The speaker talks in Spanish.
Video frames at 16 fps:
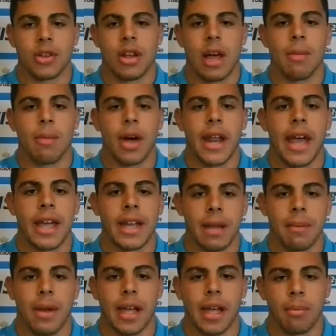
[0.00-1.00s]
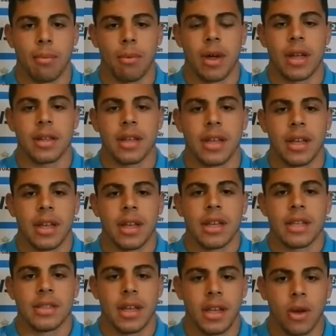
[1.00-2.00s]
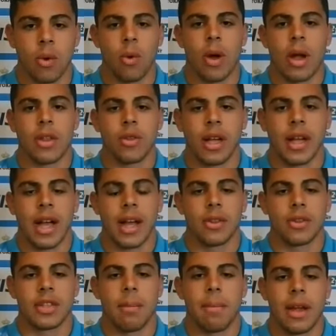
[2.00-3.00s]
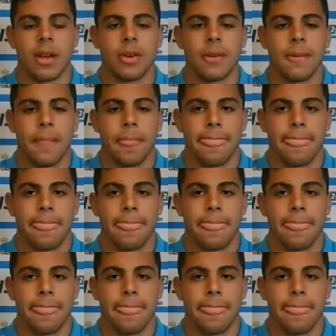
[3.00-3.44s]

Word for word: le vamos a dar aire para que puedan seguir jugando y cagándose a palo.